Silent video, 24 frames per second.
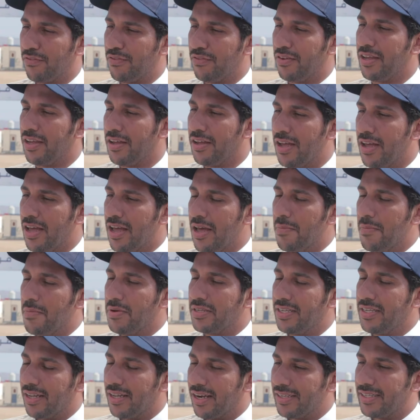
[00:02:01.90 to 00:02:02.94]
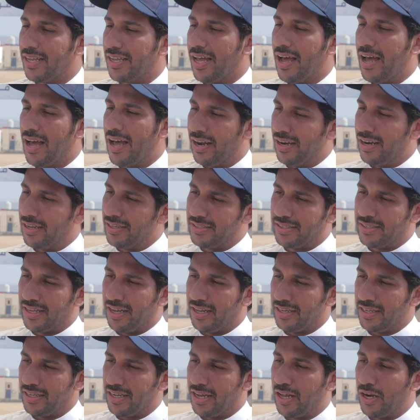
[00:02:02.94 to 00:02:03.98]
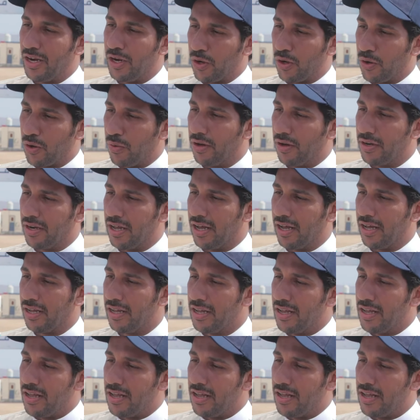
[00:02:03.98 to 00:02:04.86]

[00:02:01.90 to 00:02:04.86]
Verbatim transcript: في مسيرتها الانسانيه لاخوانها